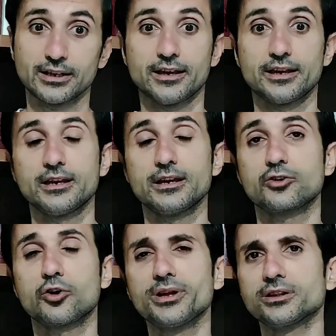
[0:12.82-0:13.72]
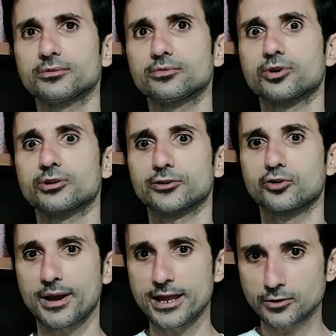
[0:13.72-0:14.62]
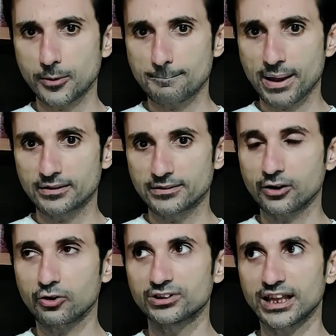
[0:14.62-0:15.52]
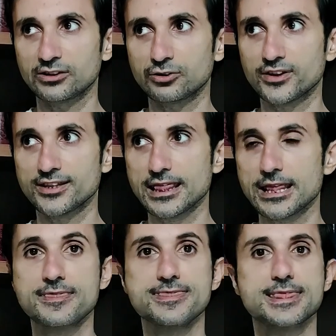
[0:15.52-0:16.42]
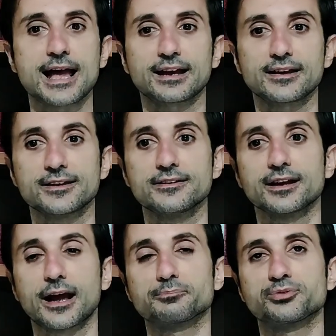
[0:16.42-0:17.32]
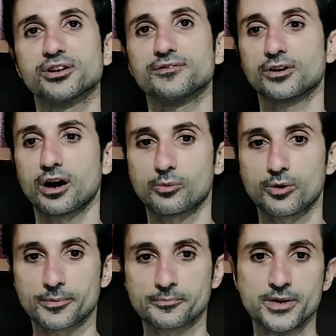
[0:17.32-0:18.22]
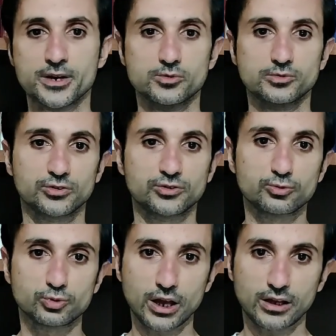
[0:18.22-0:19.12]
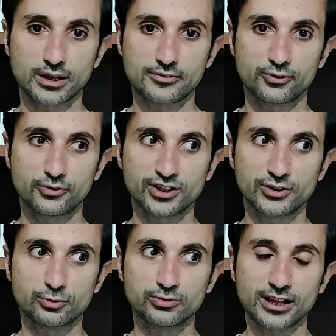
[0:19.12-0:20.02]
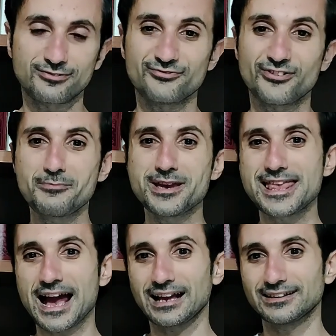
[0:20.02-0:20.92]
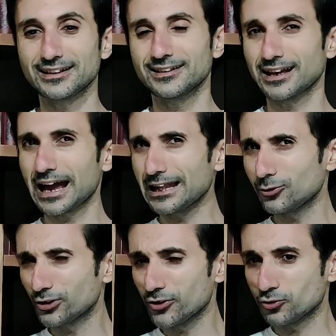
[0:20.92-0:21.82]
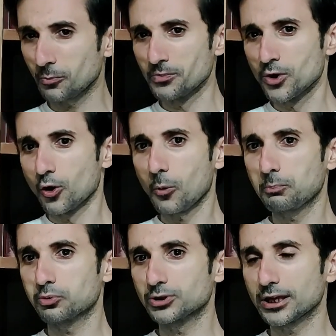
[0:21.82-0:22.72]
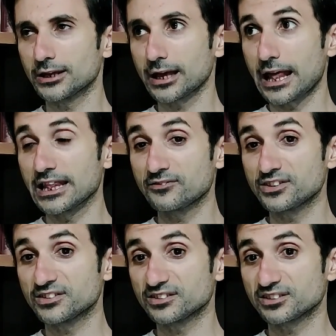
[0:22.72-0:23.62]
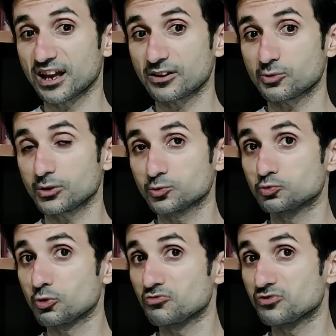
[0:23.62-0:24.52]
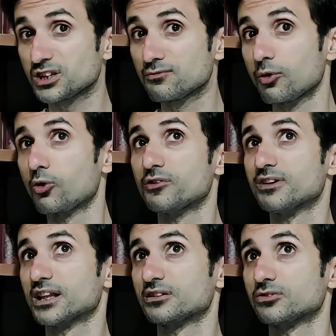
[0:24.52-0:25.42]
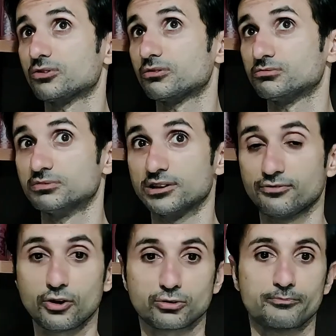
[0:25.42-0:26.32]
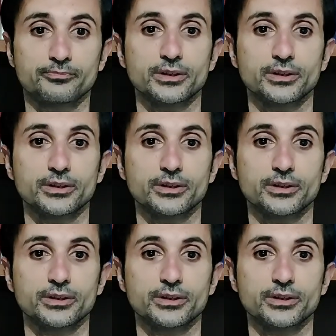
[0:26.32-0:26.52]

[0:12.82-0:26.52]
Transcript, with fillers: E come introduco l'argomento? Beh, raccontandovi della Nakagin Capsule Tower, una struttura che forse risulterà familiare all'orecchio, oppure alla vista a qualcuno di voi vedendo le foto.